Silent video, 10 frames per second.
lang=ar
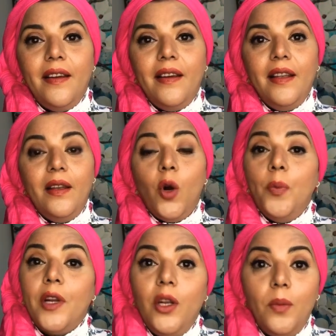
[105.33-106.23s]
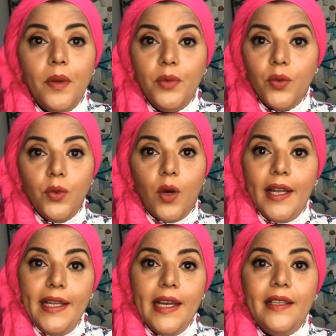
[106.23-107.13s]
الاوبرا اللي هما بيقولوا
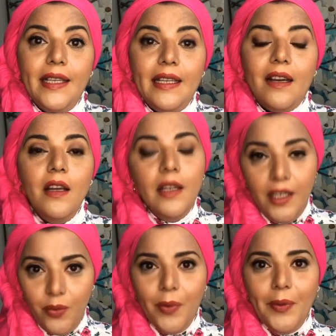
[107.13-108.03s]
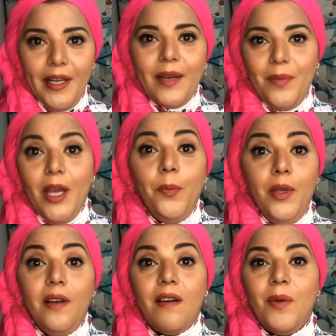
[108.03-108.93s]
عليها دي لانه يعني بابايا كان بيحب
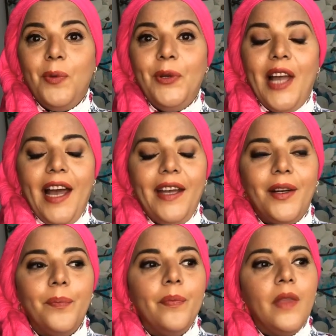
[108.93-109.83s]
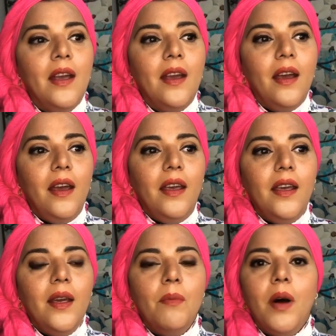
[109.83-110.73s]
يجرب كل حاجه
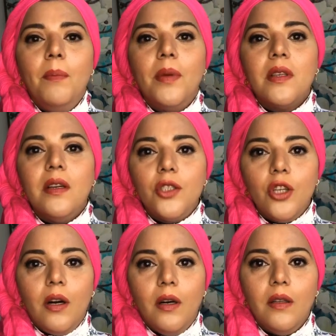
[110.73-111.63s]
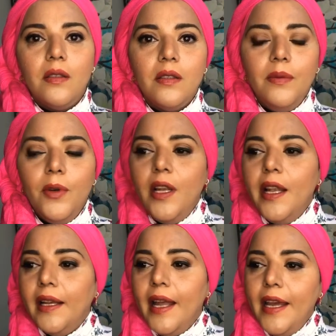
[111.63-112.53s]
آه، ما انبسطش خالص يقول
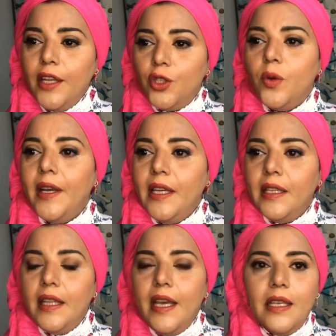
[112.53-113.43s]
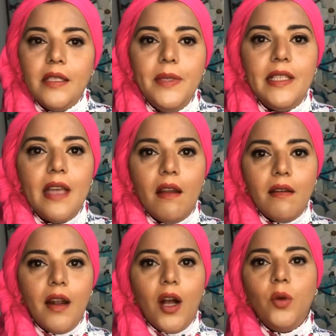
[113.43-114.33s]
لك لقيت شويه ناس
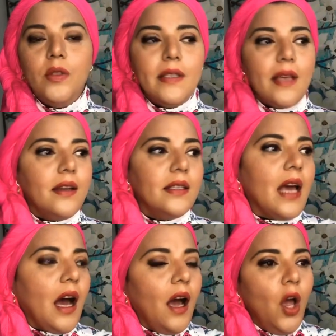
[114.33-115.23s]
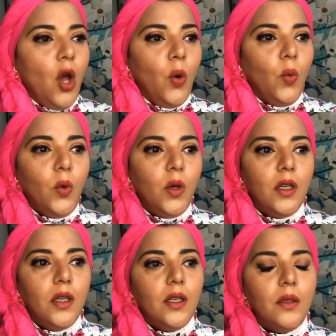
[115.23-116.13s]
بتصرخ وتسرسع و,
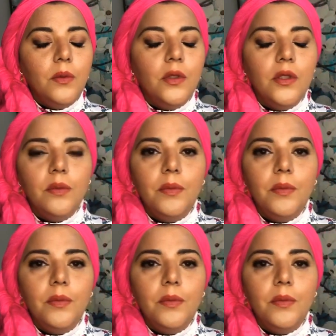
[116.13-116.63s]
و...